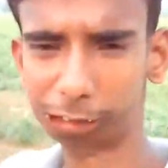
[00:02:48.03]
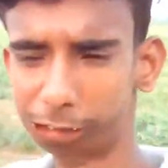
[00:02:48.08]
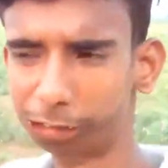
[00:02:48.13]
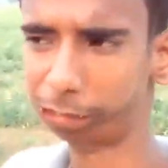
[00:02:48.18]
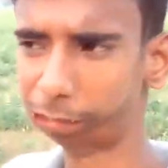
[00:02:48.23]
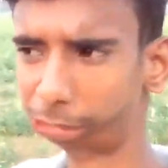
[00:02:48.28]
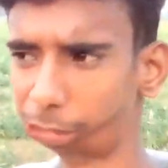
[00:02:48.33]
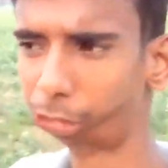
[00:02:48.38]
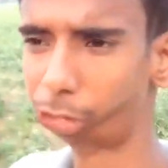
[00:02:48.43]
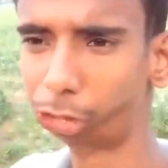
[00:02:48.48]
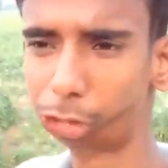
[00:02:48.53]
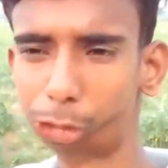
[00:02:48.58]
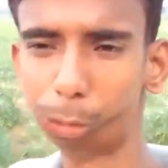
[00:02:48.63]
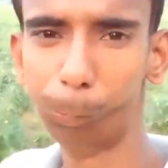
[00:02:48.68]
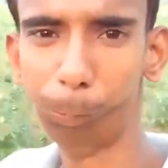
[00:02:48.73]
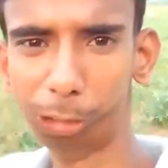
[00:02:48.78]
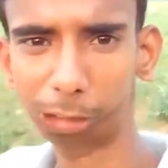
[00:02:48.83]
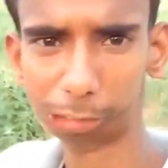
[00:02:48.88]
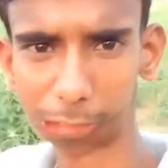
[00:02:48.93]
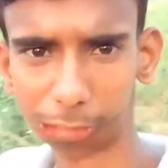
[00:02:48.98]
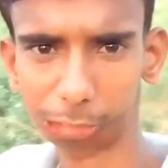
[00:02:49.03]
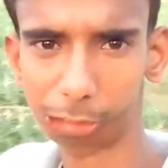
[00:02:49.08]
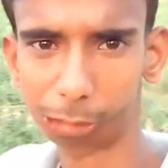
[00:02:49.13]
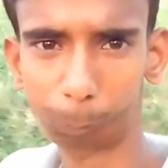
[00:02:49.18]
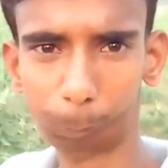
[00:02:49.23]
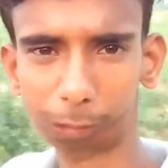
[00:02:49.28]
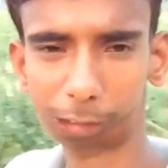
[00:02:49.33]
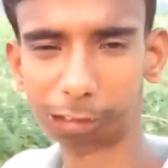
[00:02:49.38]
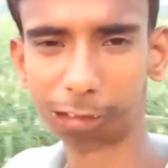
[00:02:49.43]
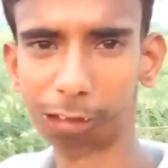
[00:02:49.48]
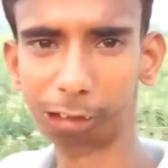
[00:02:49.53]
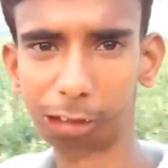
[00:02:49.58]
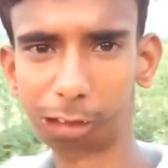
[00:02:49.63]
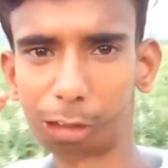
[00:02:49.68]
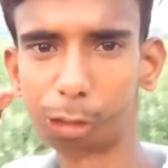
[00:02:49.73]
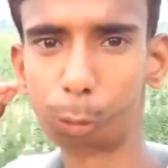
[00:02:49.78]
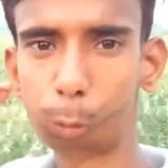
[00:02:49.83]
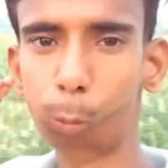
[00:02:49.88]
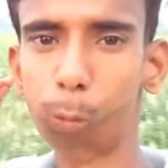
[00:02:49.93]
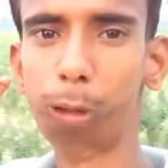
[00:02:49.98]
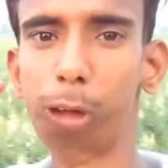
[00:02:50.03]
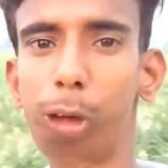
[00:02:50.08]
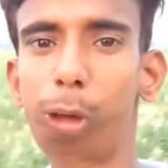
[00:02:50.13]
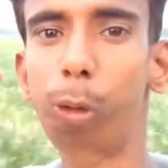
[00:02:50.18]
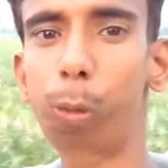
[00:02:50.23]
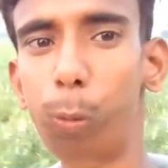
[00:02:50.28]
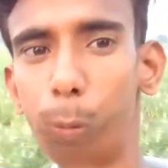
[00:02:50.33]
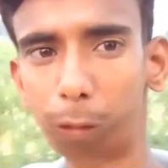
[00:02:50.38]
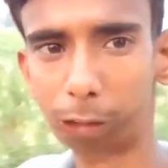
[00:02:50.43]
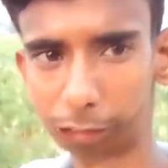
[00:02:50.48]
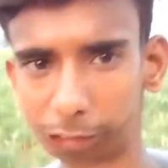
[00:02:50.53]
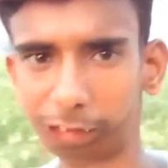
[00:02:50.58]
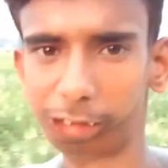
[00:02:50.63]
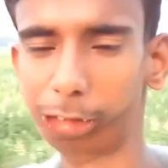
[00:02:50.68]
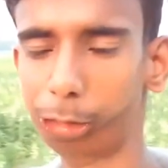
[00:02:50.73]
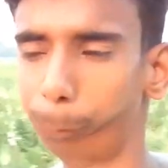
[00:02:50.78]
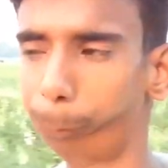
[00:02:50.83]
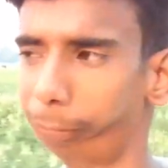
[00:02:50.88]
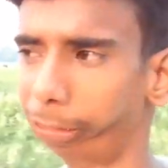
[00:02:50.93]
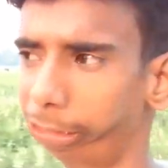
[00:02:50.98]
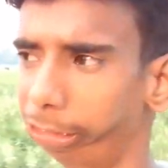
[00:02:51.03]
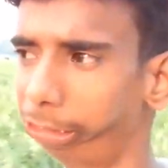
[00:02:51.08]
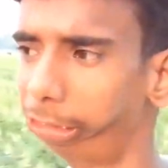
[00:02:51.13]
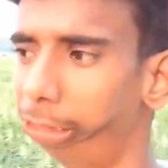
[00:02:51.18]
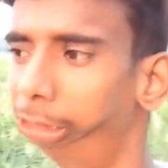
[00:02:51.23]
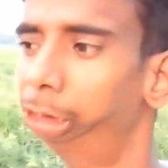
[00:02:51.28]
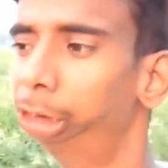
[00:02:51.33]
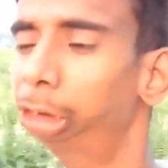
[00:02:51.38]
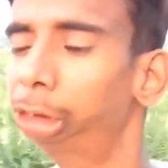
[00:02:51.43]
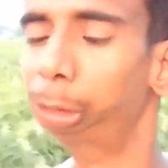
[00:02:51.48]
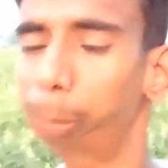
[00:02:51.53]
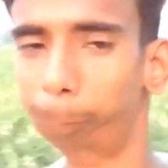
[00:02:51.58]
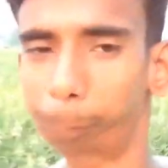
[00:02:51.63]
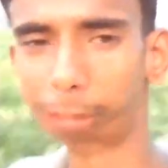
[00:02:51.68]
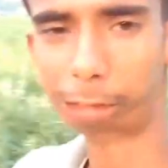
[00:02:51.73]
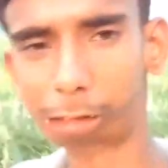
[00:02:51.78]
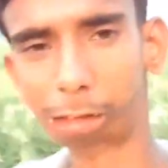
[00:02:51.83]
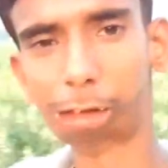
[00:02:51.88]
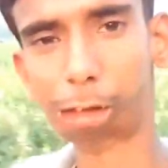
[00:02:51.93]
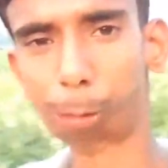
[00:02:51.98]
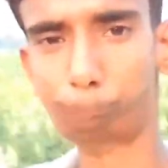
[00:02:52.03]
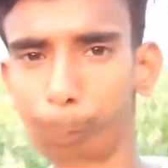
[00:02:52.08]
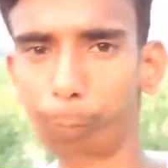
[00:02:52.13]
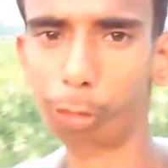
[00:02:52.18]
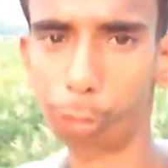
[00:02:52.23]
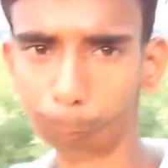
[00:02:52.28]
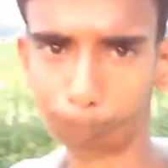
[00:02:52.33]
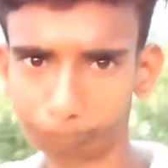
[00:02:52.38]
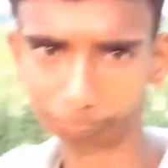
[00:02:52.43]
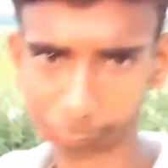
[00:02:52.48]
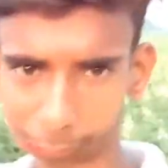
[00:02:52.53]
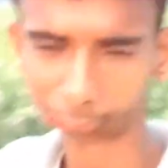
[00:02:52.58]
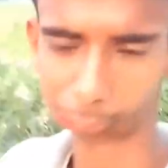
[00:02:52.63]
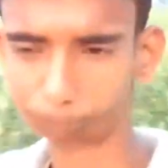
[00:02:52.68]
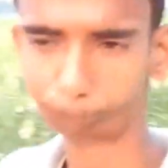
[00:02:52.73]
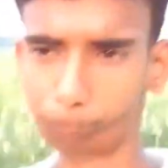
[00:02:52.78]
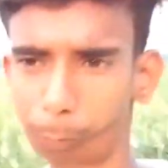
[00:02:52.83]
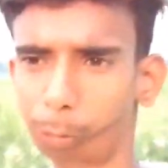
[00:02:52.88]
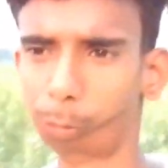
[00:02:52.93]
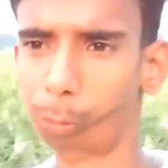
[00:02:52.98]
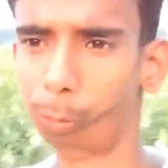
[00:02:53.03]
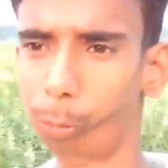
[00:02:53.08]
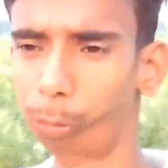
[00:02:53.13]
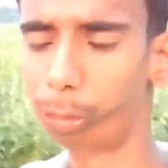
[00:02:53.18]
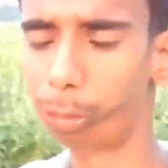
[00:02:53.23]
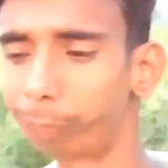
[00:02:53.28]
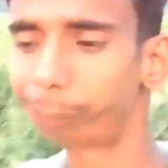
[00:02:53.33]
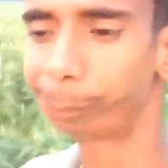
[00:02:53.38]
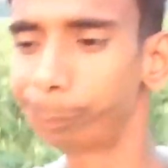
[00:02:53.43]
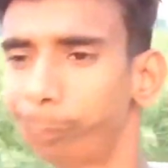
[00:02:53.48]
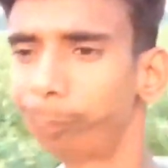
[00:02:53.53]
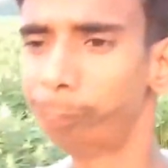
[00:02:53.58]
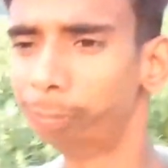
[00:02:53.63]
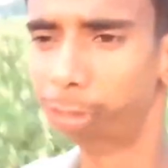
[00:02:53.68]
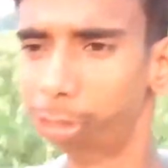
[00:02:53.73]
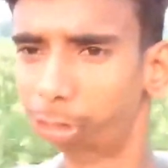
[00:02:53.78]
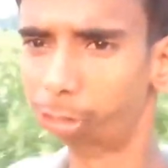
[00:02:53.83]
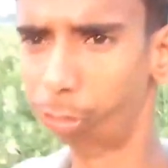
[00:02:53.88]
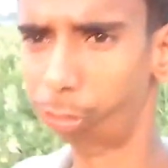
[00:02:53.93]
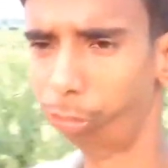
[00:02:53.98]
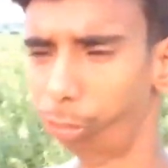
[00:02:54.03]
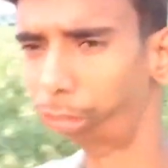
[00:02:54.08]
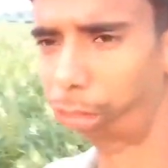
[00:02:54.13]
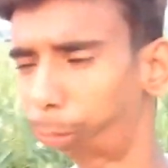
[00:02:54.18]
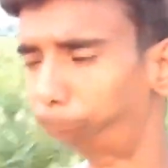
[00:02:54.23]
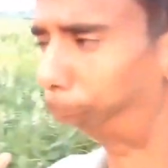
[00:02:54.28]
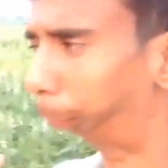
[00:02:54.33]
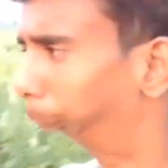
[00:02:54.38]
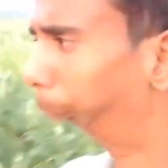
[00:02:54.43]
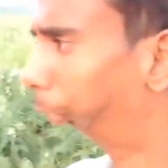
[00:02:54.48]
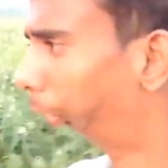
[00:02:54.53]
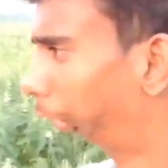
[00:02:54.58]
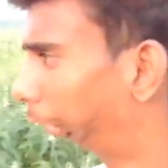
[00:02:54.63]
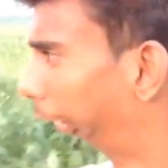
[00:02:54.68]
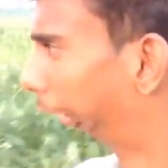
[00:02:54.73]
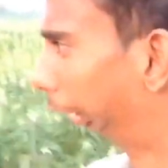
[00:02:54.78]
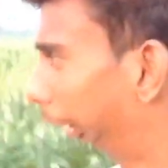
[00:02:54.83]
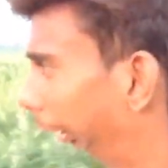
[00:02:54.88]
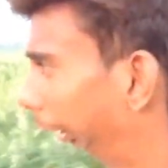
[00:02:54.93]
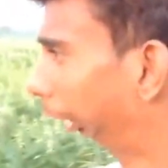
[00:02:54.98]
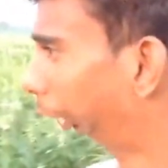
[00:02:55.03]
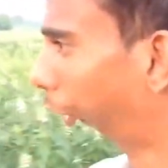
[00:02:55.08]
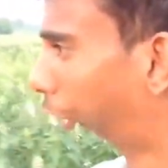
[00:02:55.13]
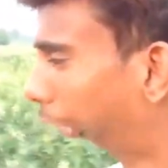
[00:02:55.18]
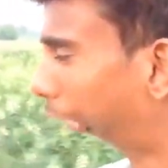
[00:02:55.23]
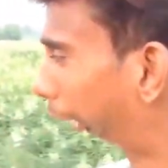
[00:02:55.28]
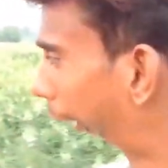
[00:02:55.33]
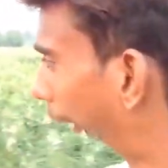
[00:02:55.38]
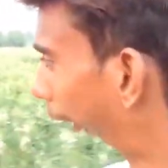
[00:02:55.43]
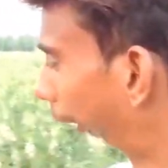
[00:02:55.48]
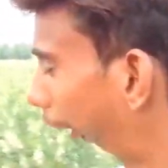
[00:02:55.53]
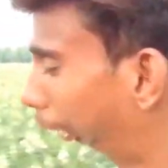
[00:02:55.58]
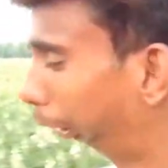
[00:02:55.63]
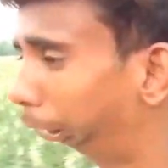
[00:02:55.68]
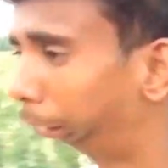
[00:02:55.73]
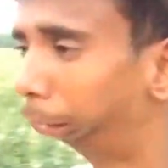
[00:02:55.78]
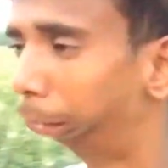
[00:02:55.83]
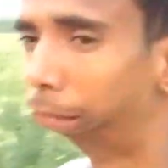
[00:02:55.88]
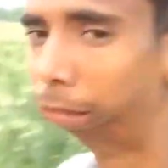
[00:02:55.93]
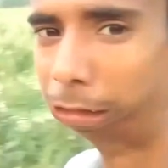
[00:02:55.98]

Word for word: देख लिया करो तो मुझे क्लिक बेड करने की कोई ज़रूरत नहीं पड़ेगी बस आप लोग प्यार सपोर्ट दो और अब हम लोग जा रहे हैं देख सकते हैं